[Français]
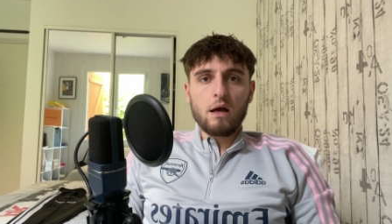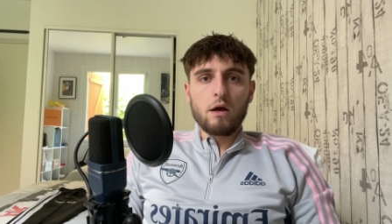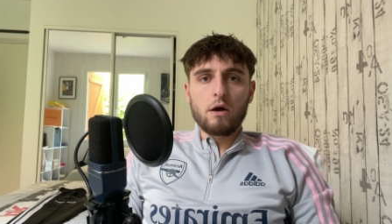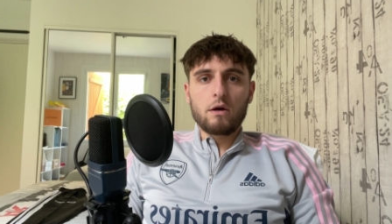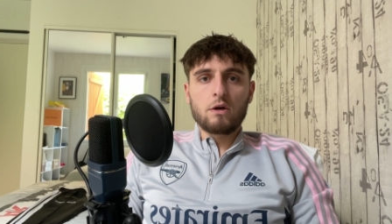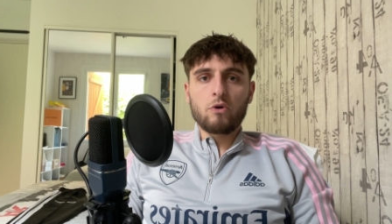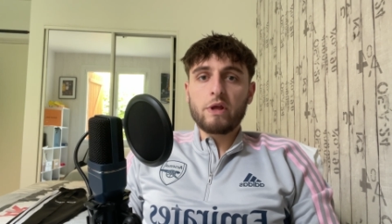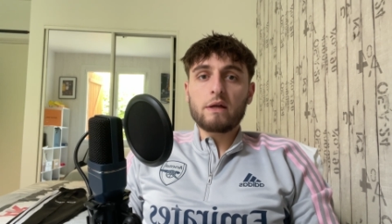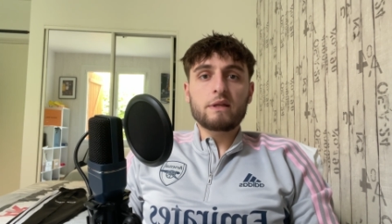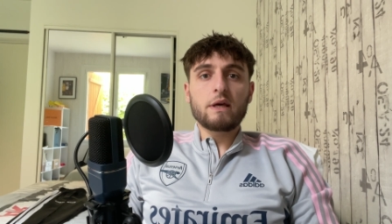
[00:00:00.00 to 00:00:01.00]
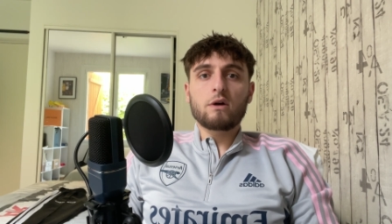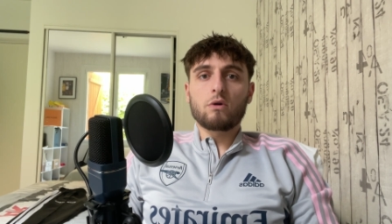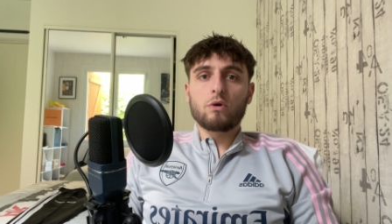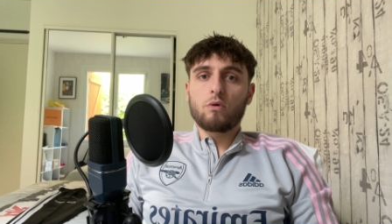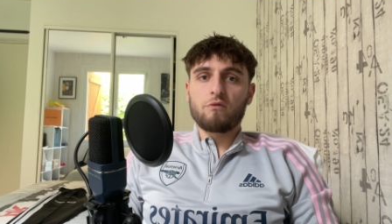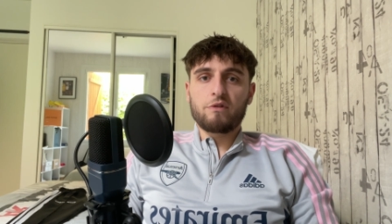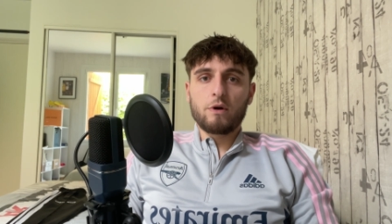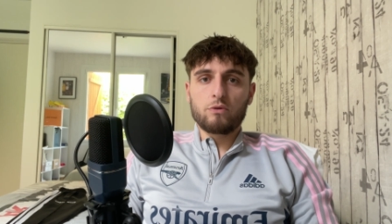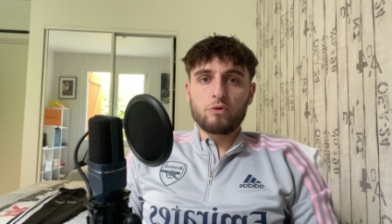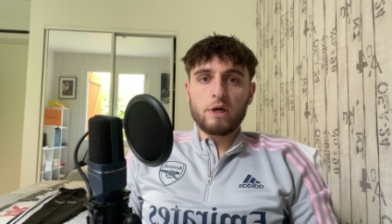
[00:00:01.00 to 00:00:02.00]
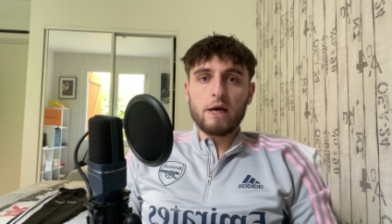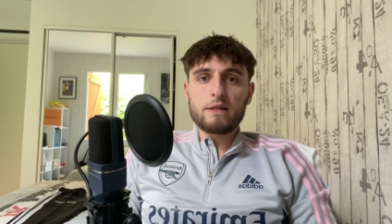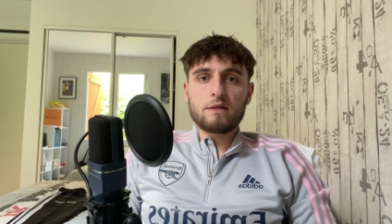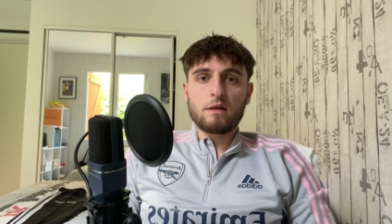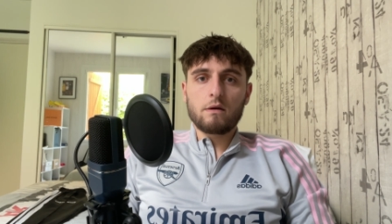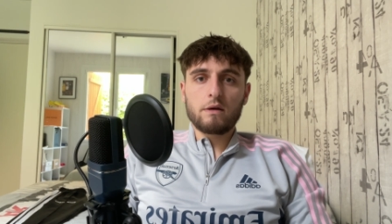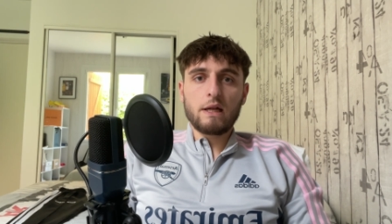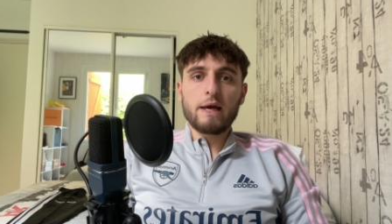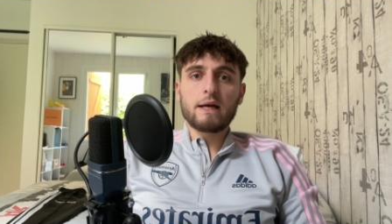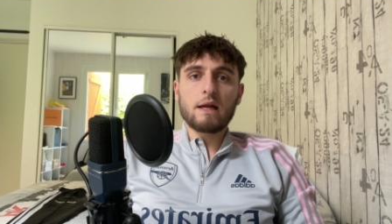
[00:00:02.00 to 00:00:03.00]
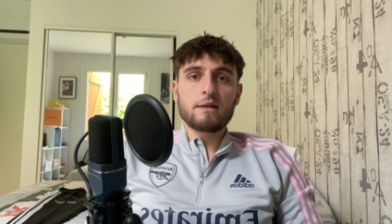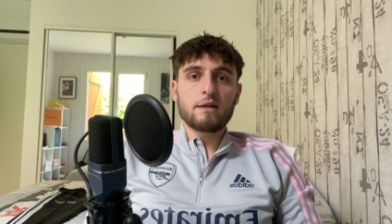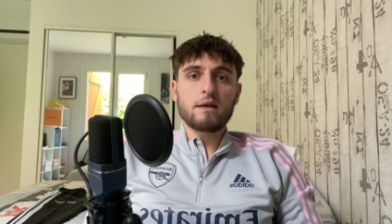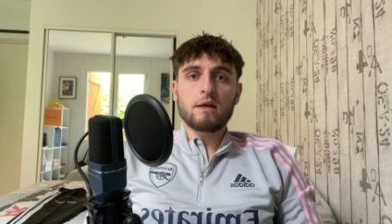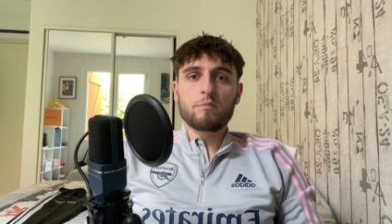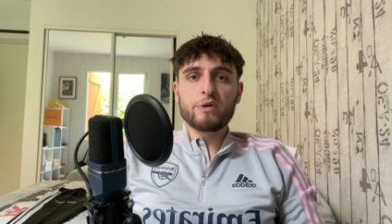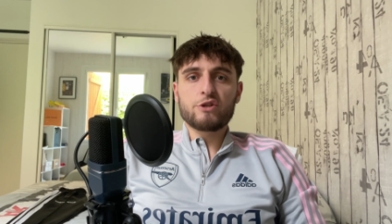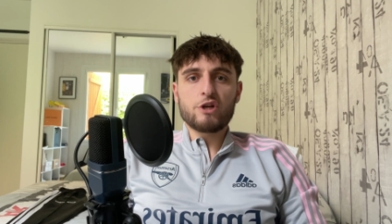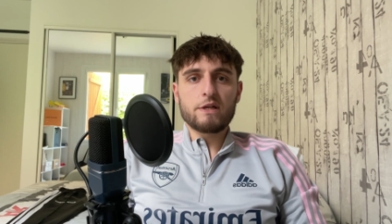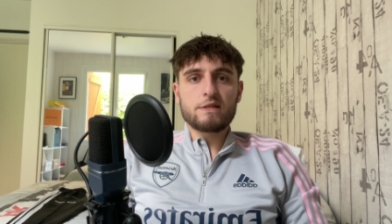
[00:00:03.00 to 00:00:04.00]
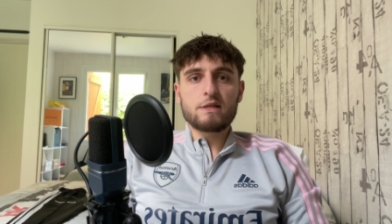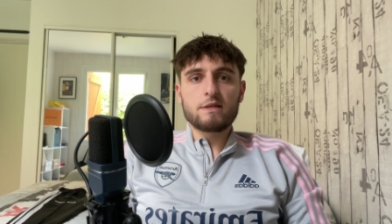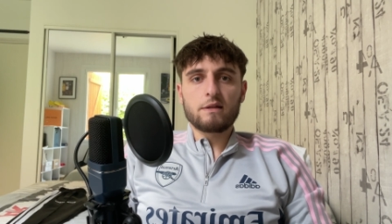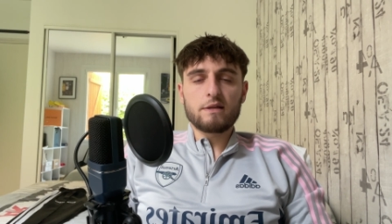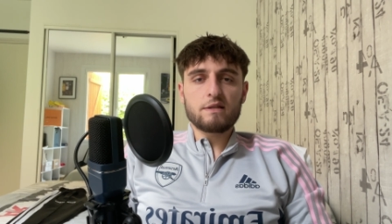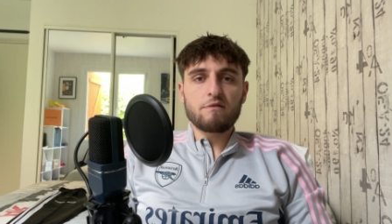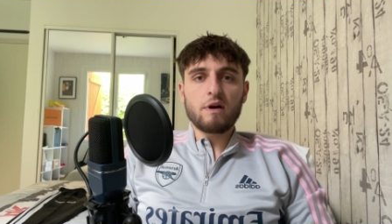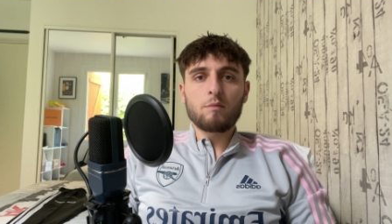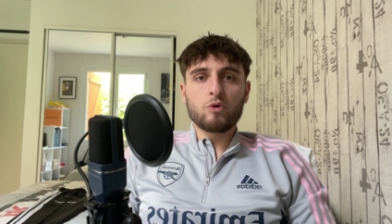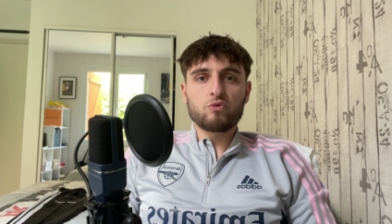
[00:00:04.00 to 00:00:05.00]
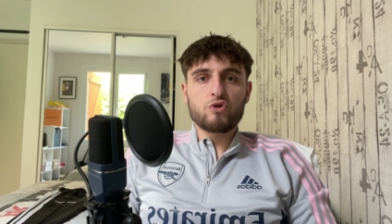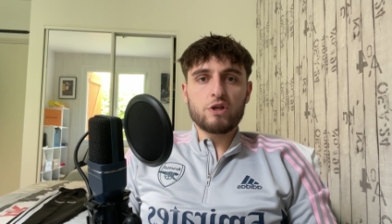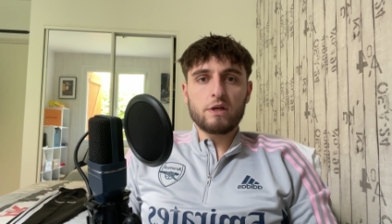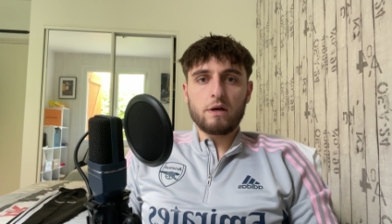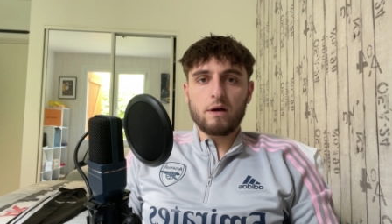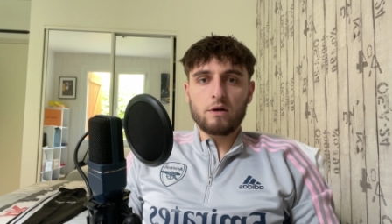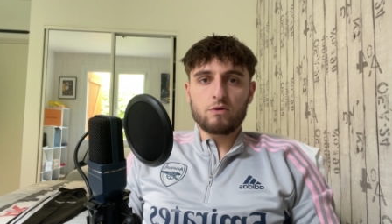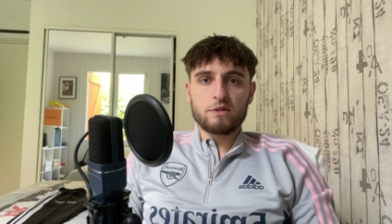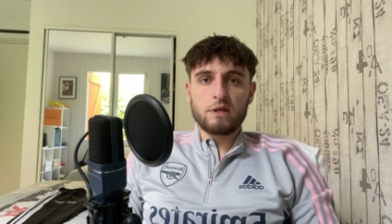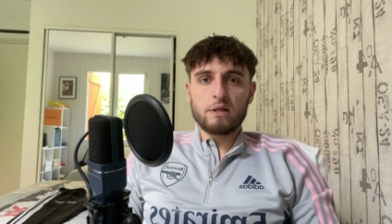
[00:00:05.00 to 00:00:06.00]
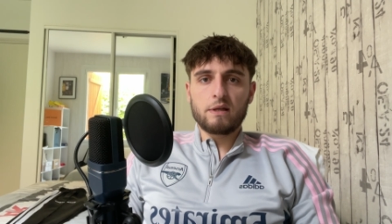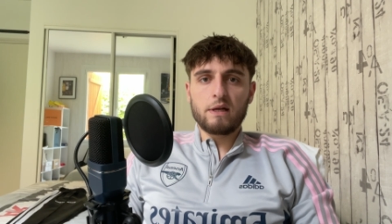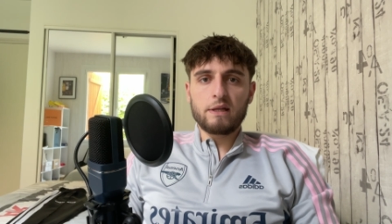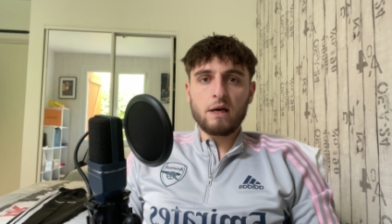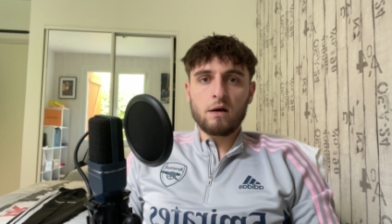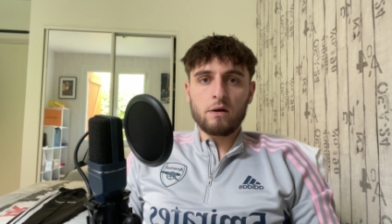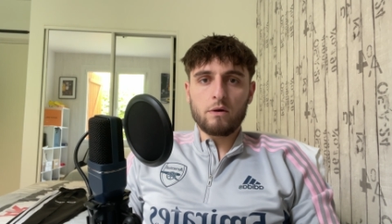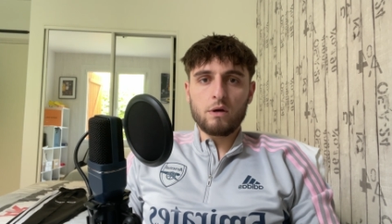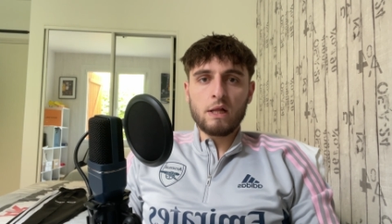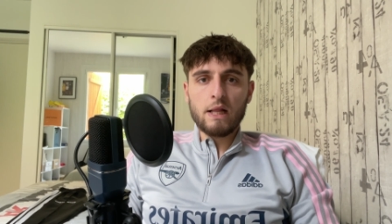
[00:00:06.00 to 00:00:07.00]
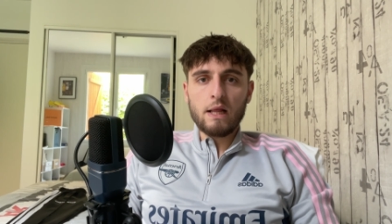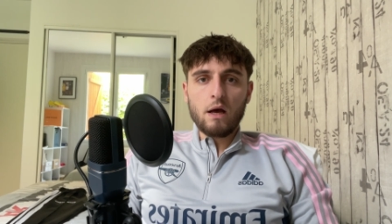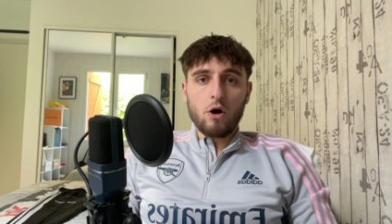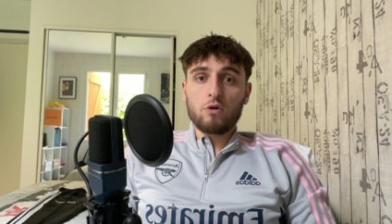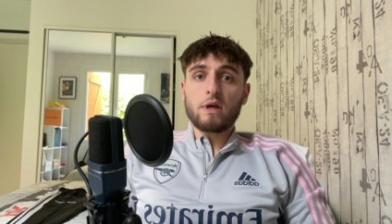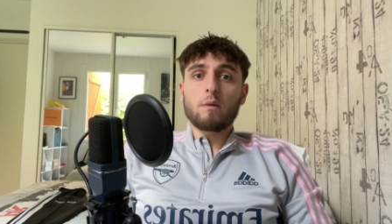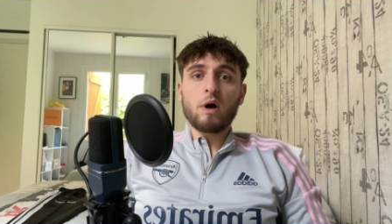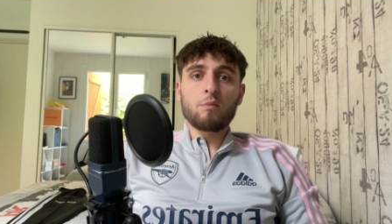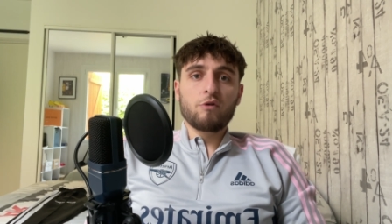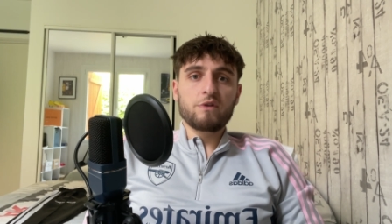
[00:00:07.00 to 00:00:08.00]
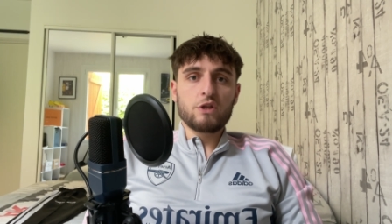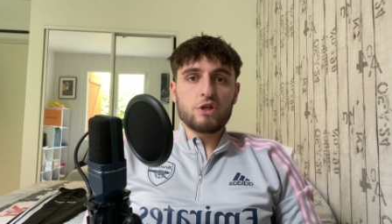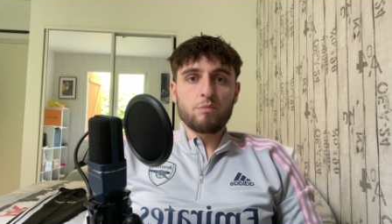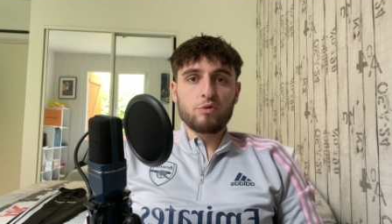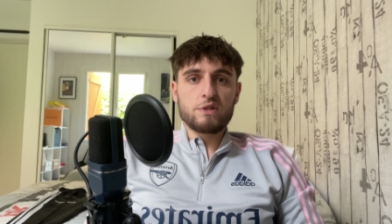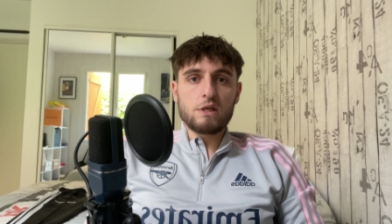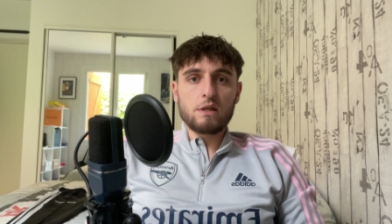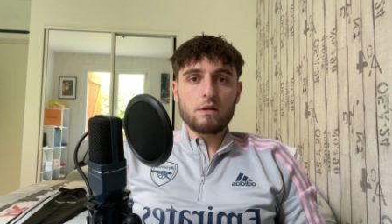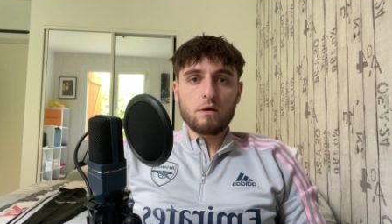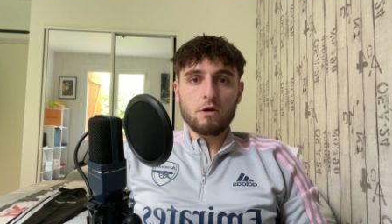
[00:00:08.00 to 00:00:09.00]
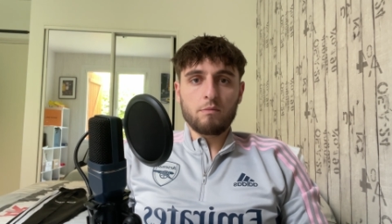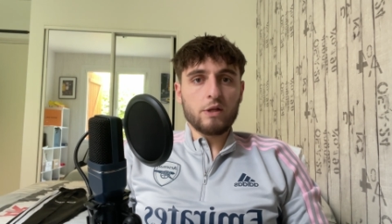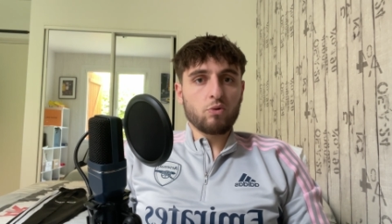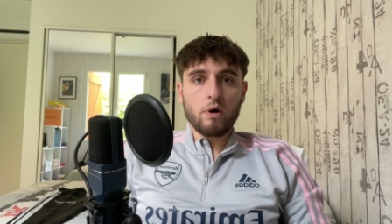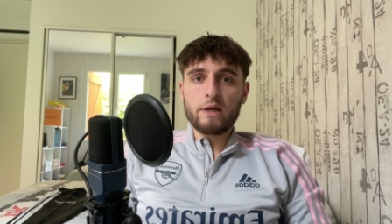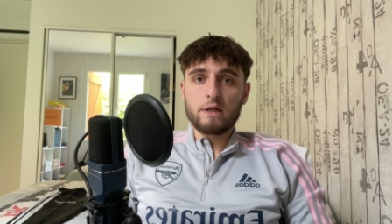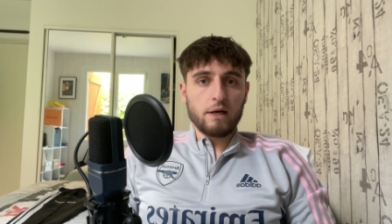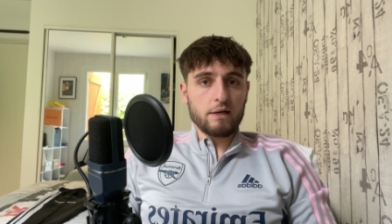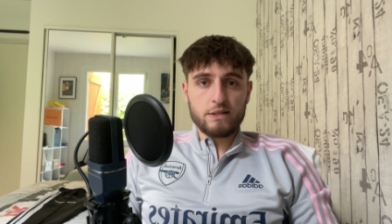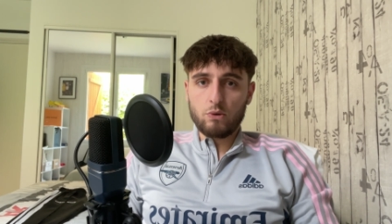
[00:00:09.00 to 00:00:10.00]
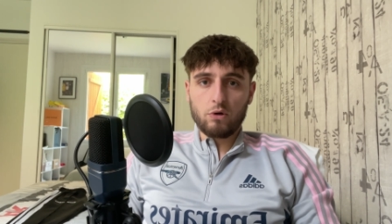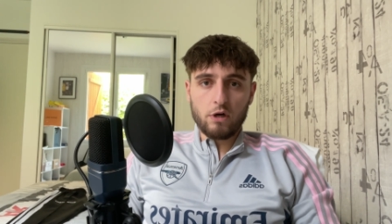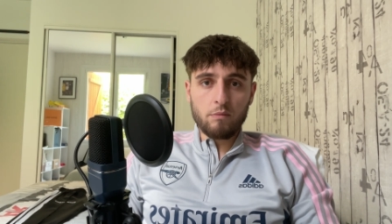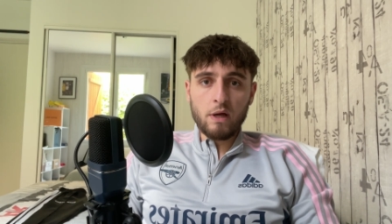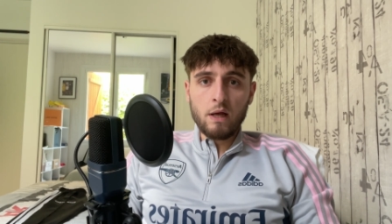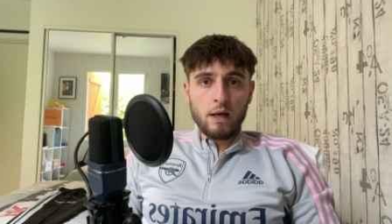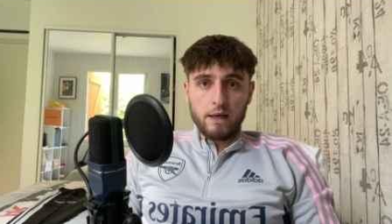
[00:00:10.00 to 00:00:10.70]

Euh, L'an dernier, quand le conflit en Ukraine, euh, il a éclaté et puis que Chelsea, ils étaient sévèrement touchés hein, à cause des, des liens euh, entre Abramovich et Poutine, euh, bah, Tourelle, il est resté au club.